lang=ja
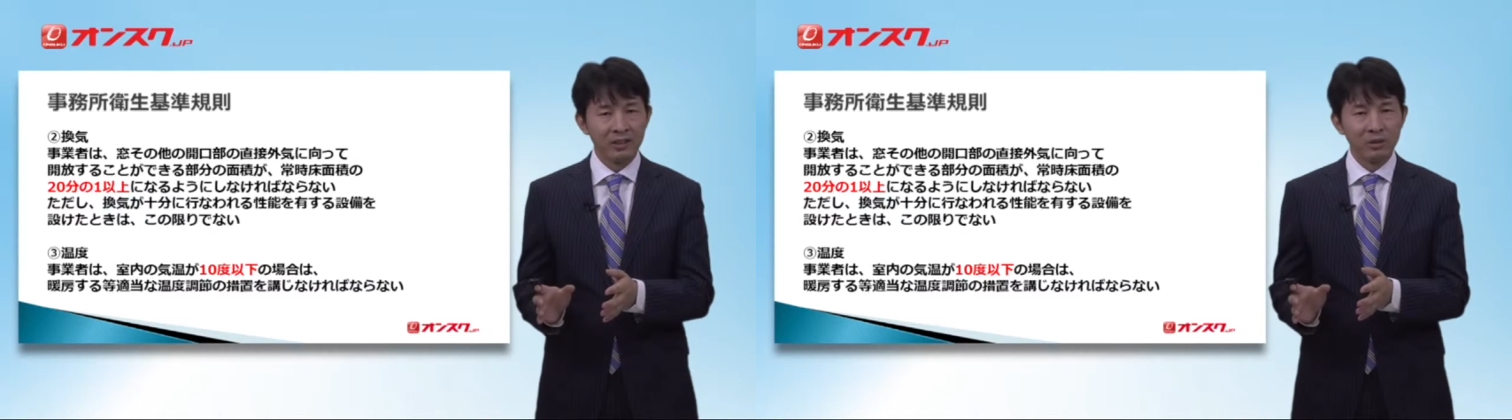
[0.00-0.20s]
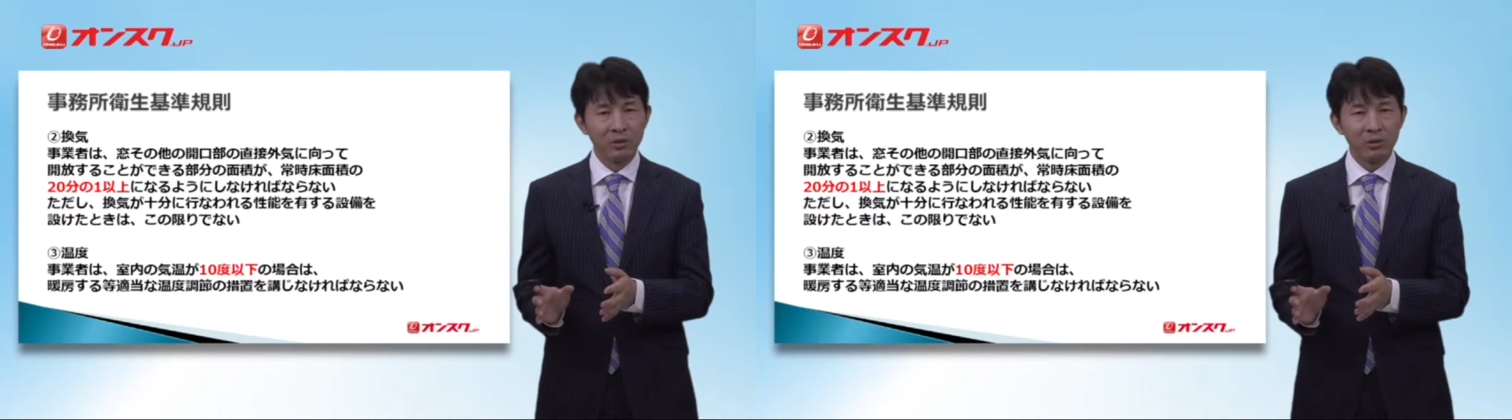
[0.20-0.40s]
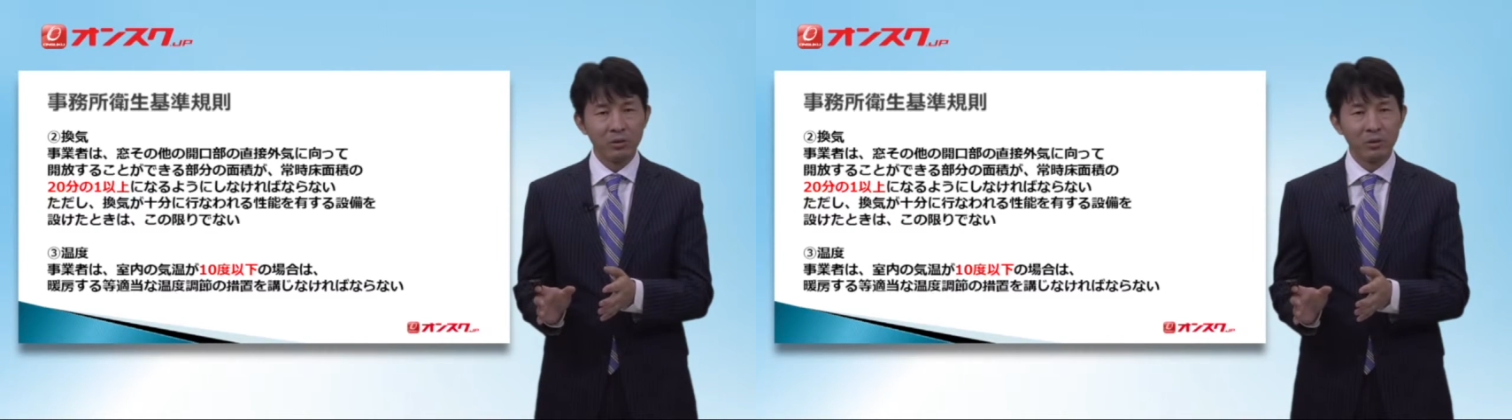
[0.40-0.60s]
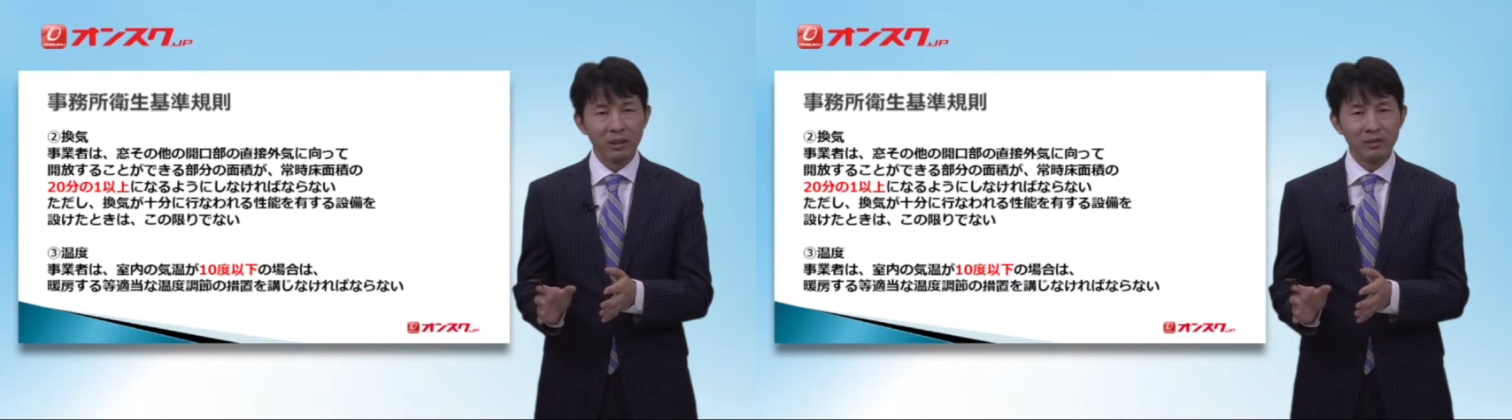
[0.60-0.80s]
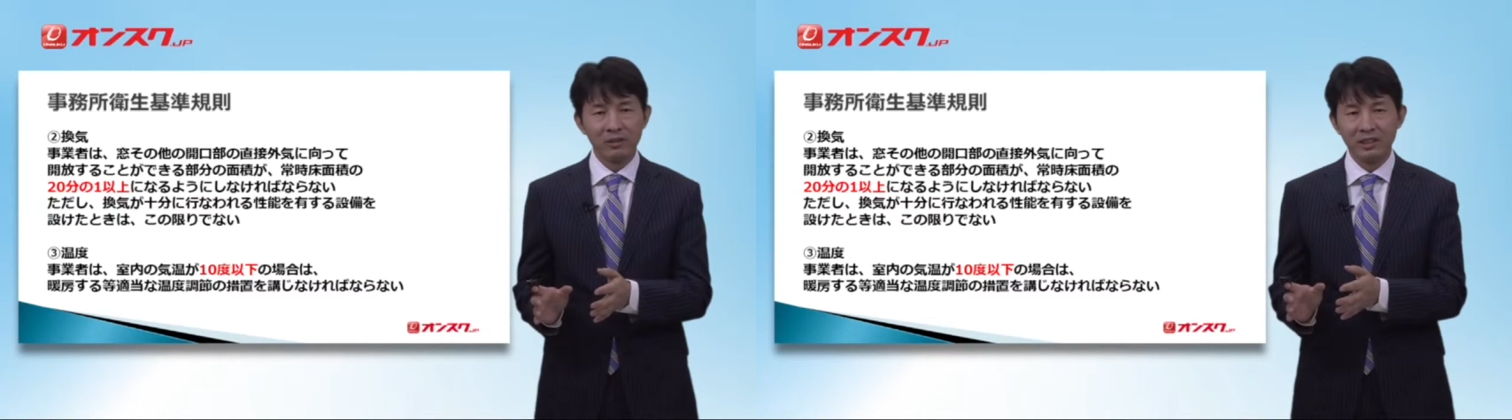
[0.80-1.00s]
15の方
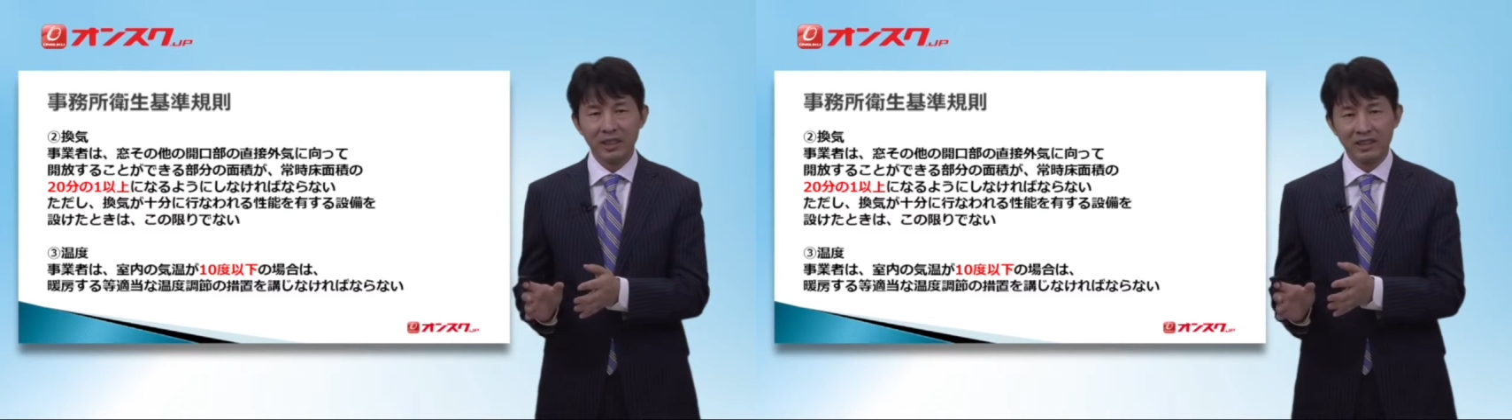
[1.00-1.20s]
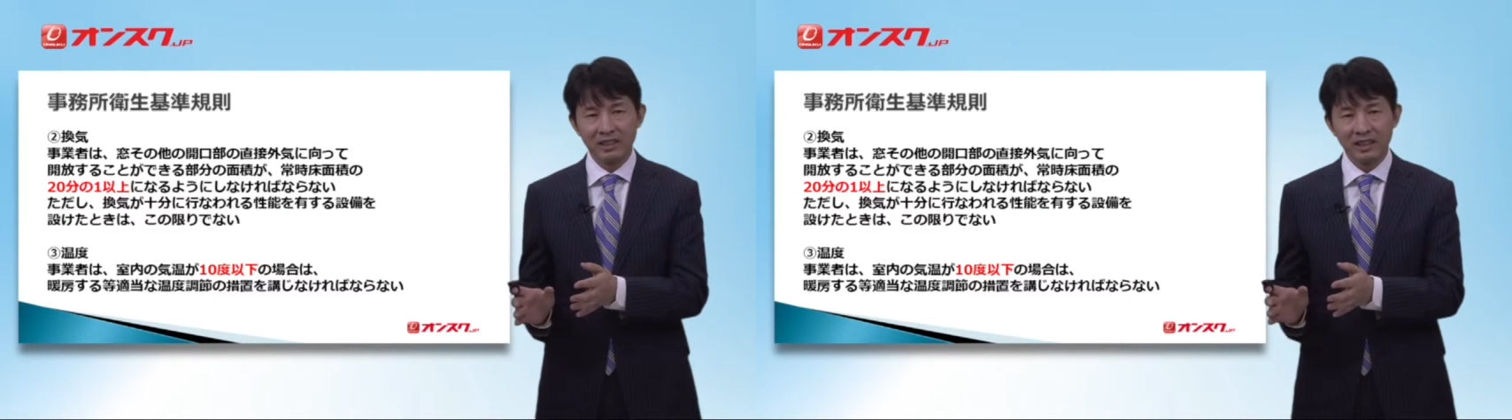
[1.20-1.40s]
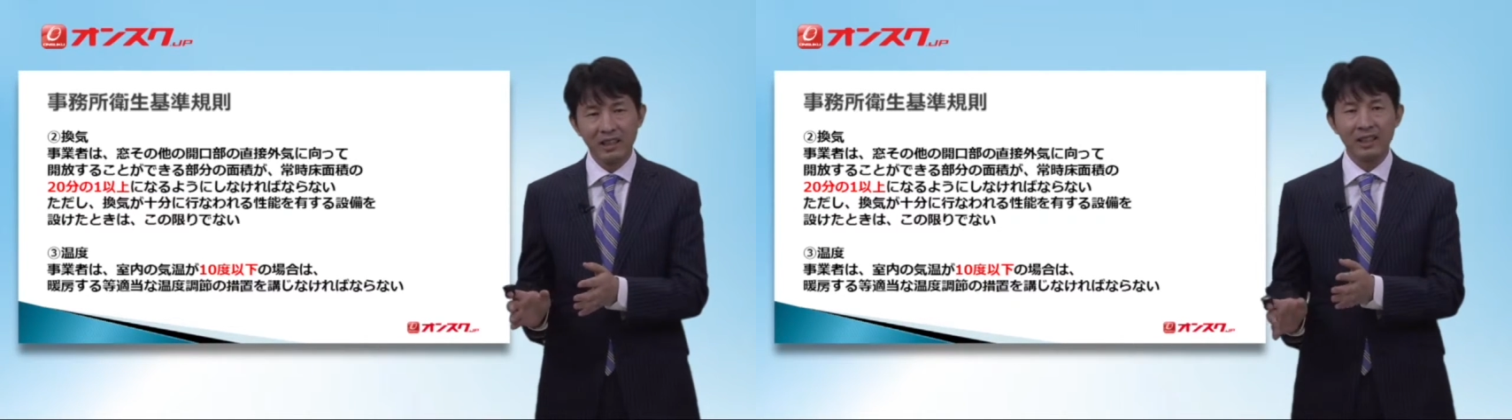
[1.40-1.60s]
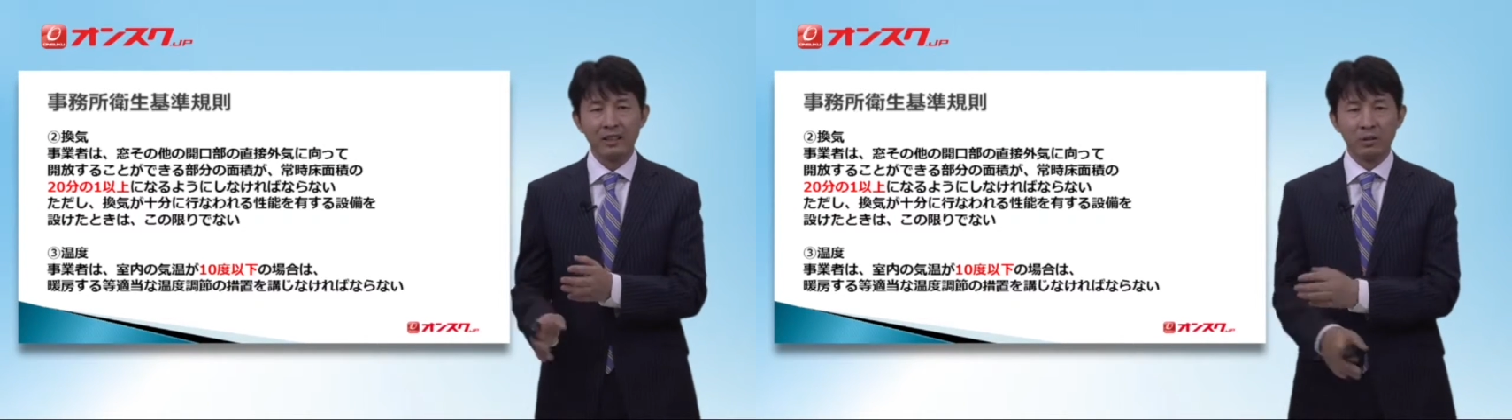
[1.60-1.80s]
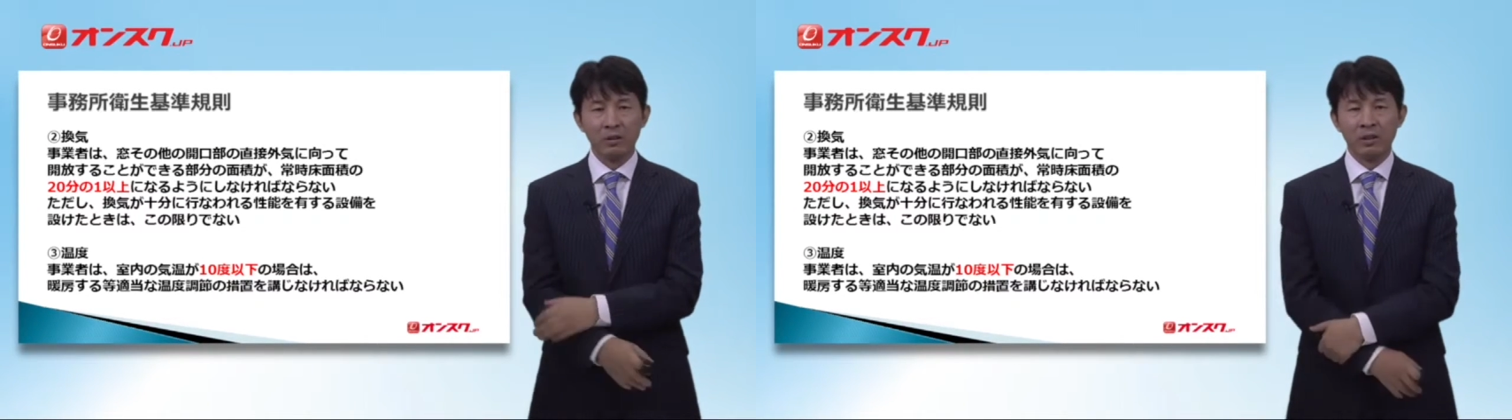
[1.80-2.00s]
が数字がちっちゃいからと